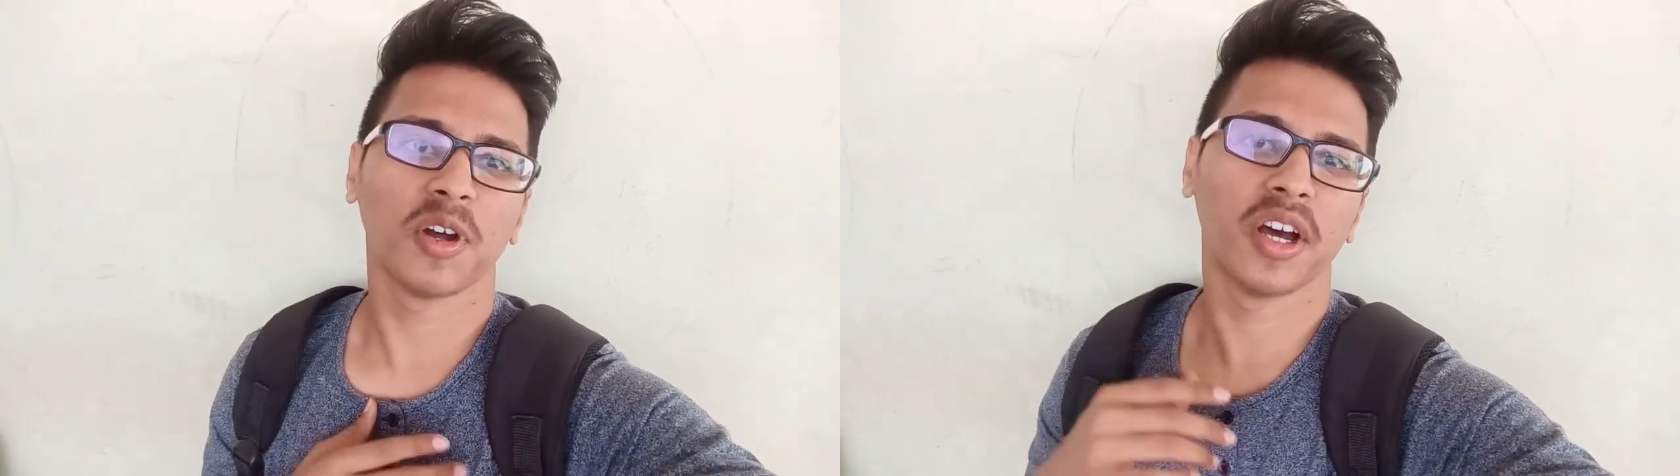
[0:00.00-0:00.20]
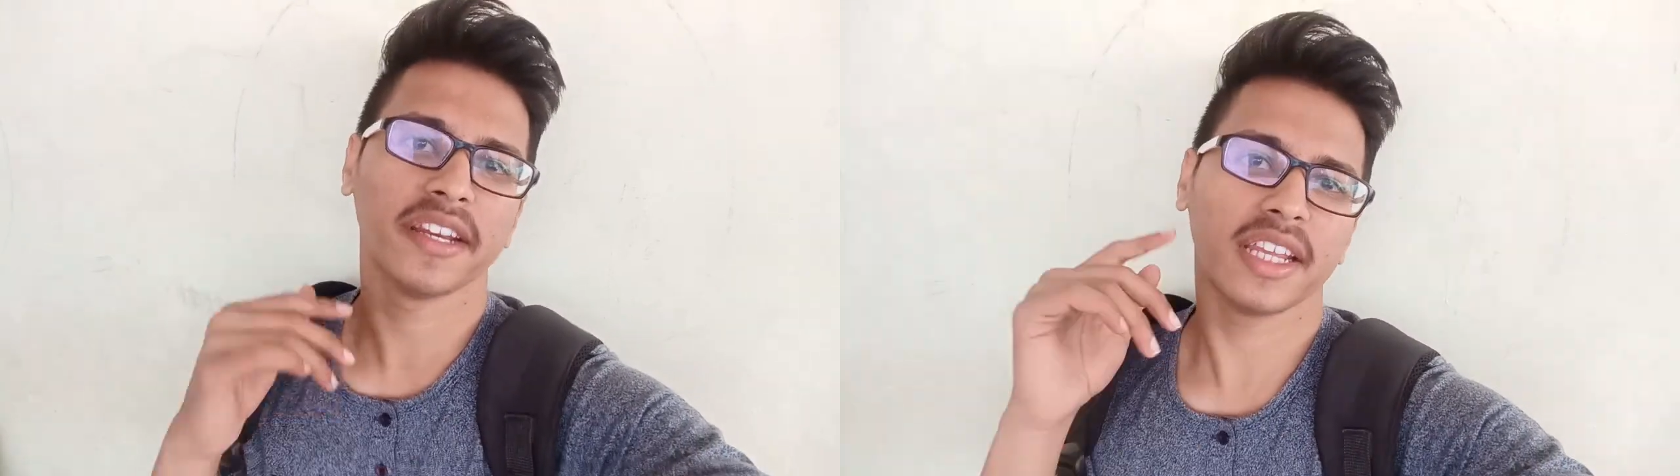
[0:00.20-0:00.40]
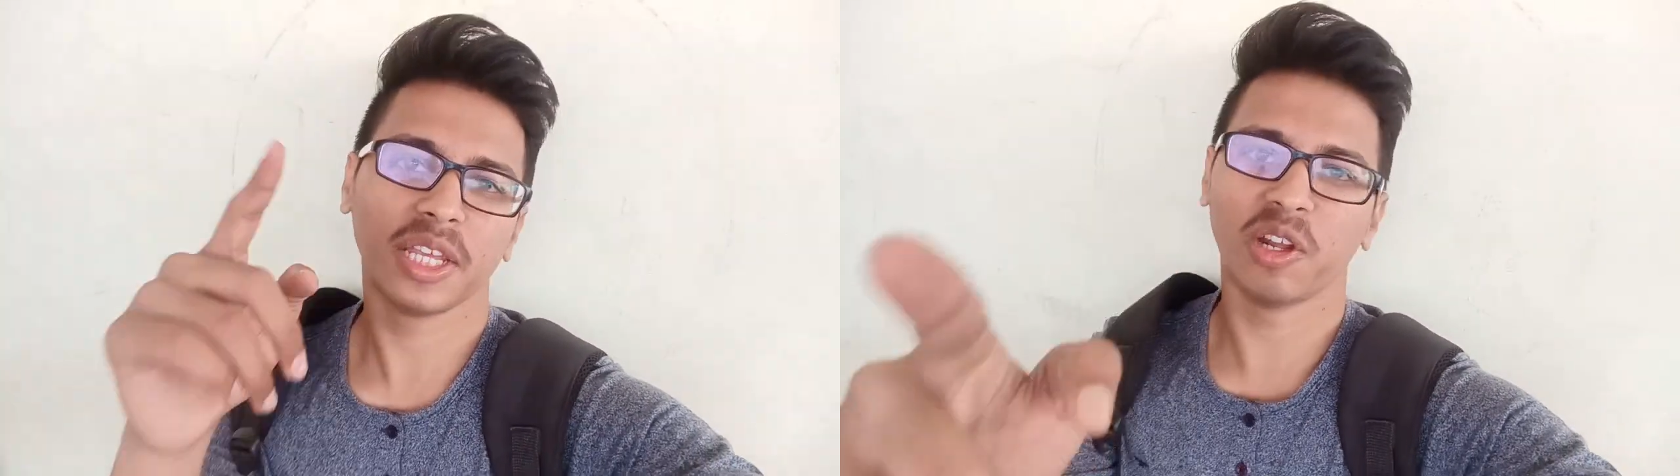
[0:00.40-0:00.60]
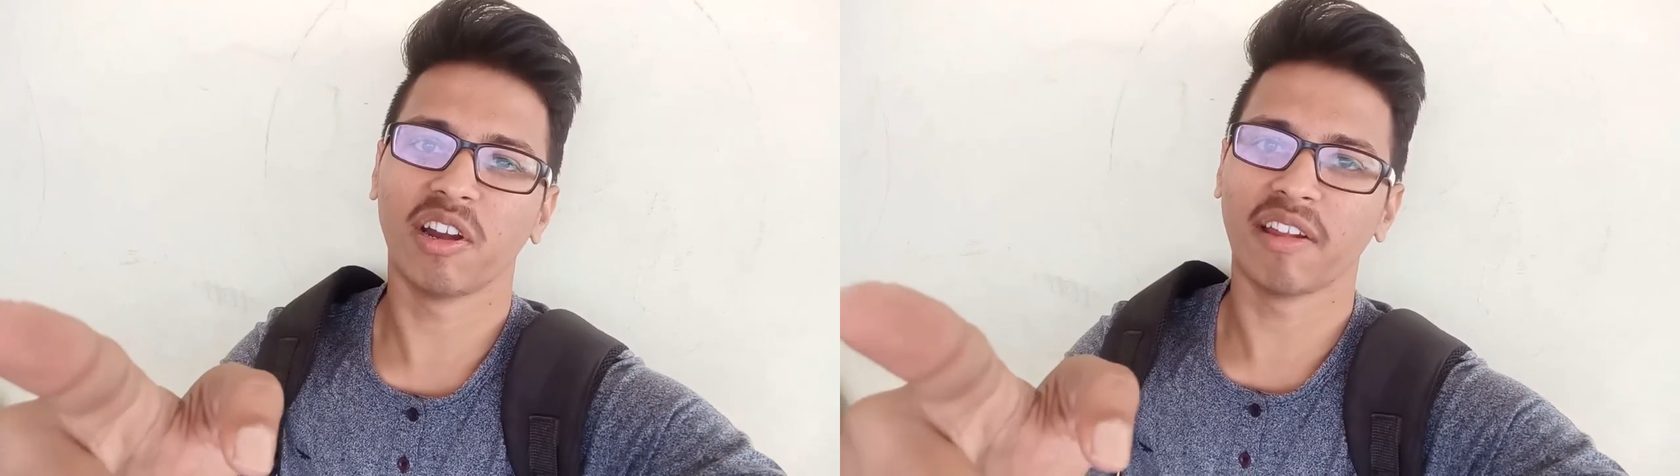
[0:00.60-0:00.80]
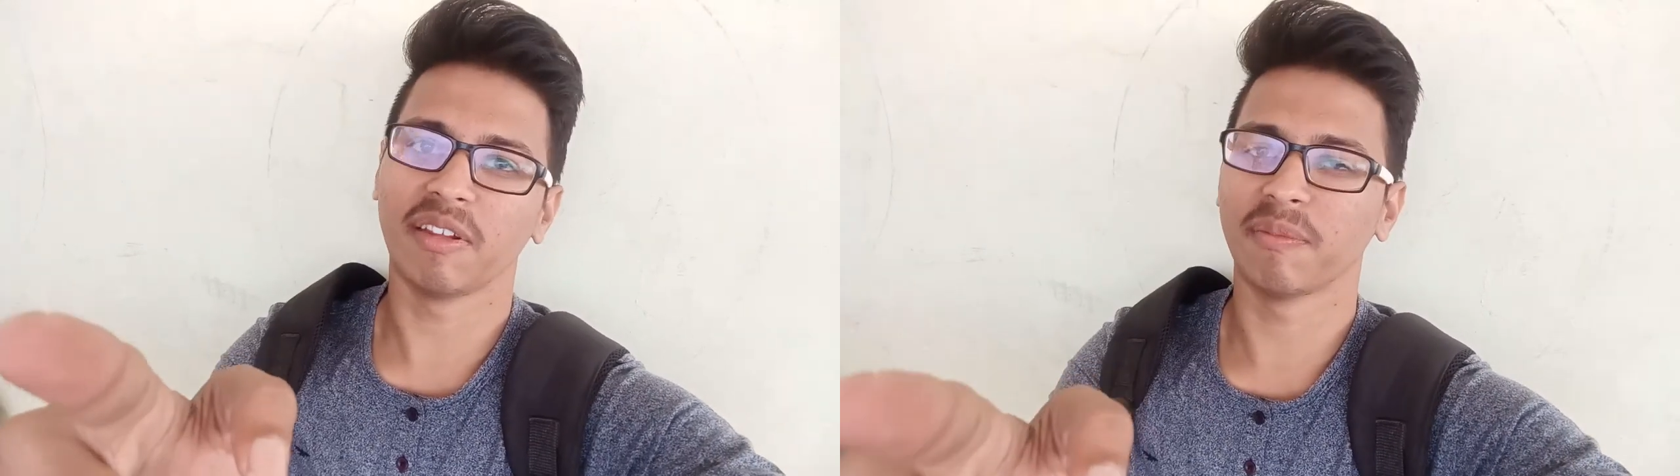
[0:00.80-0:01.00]
रोहन योर
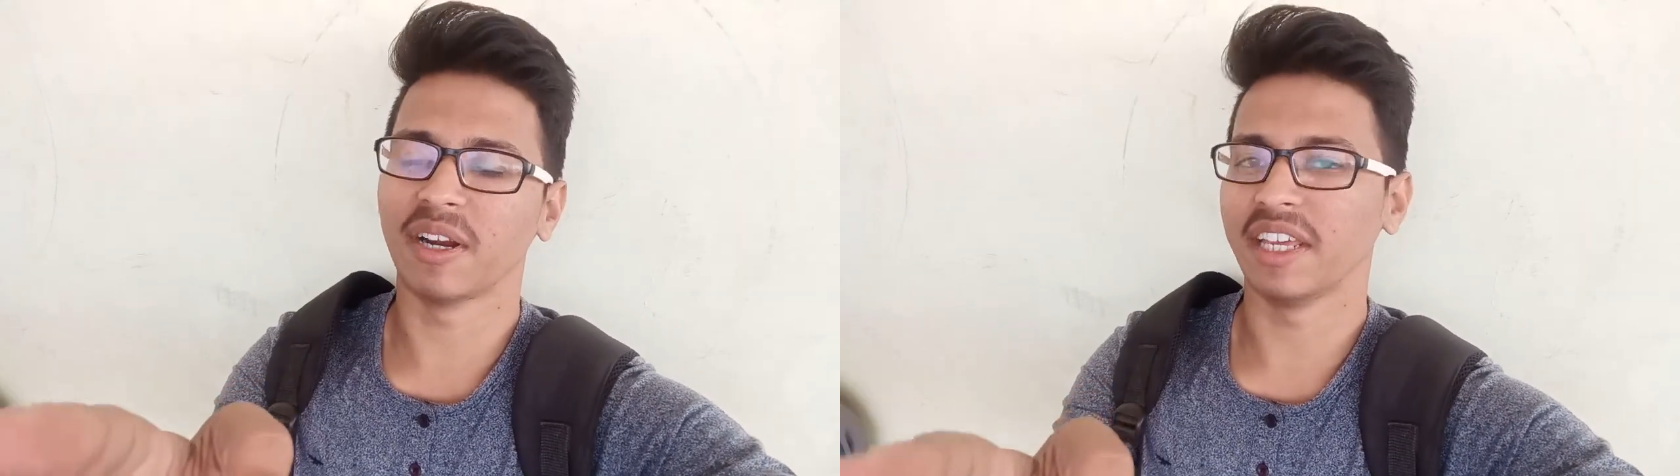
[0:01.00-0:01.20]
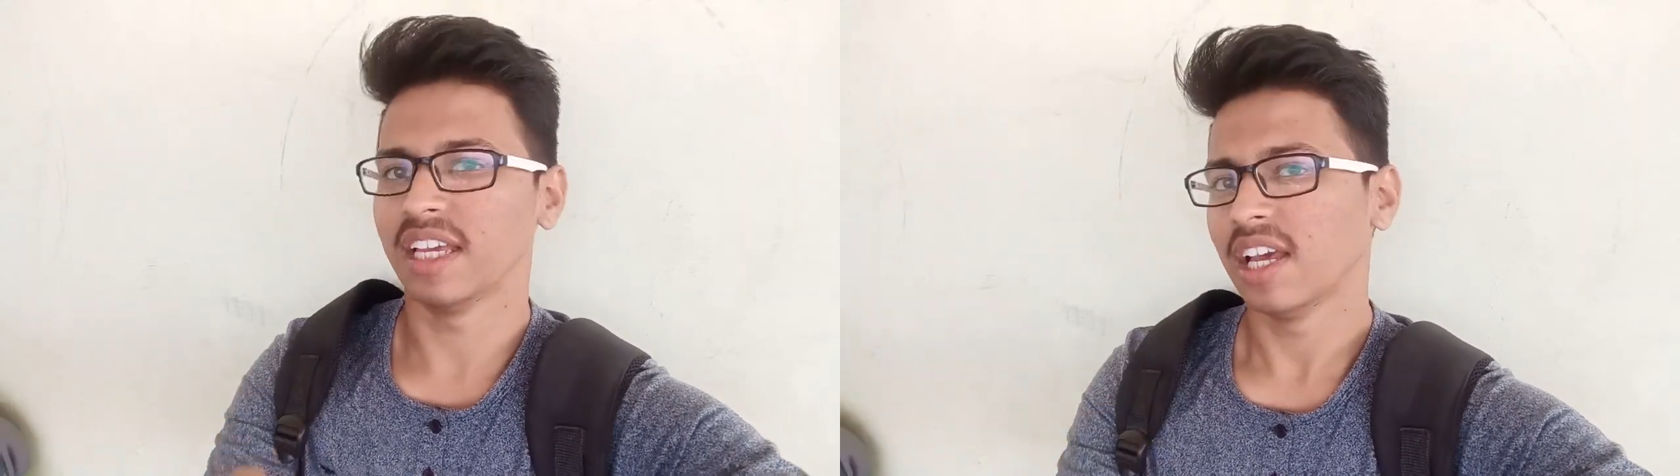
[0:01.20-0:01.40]
ड्राइविंग बड़ी